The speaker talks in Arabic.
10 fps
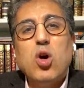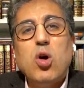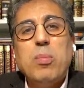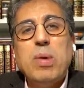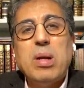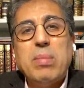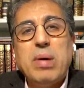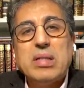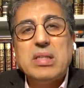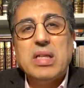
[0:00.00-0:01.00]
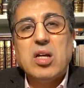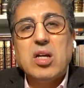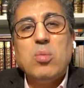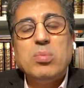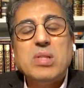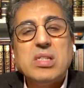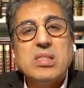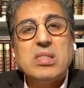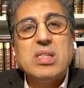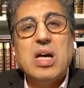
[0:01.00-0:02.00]
نمطيه تزداد يوما
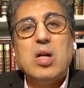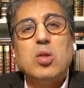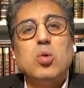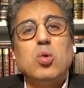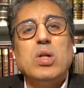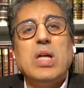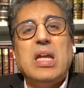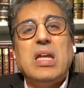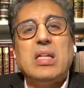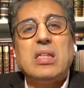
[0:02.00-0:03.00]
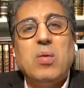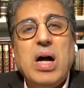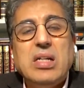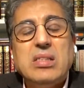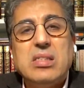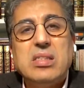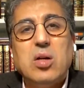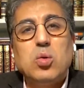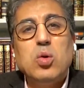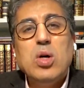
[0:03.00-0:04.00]
بعد يوم تزداد لان الضواحي
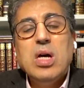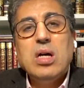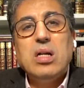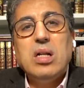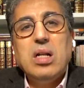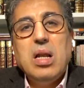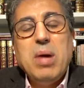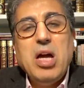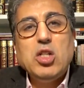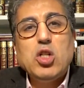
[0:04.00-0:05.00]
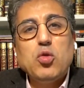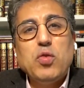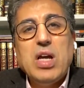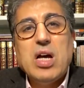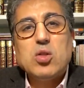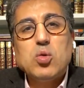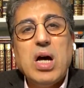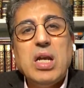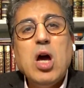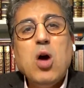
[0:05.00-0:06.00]
تزداد المعيشة فيها
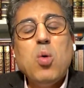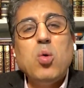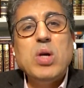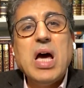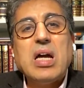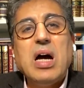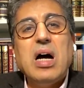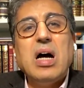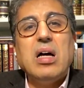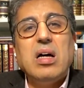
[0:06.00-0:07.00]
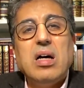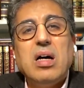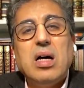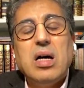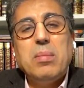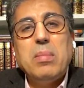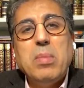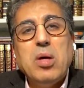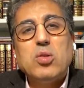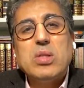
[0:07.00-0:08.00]
سوءا وهناك آه،
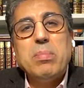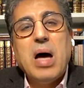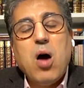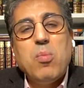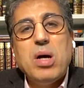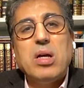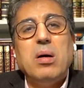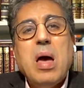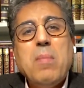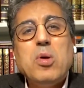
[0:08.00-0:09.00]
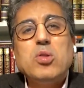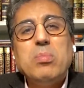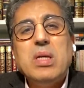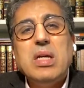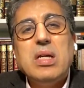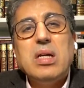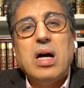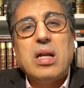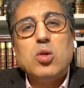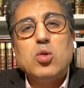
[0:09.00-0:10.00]
ما يسمى أو ما
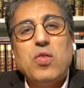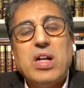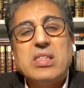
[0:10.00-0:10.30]
يسميه الرئيس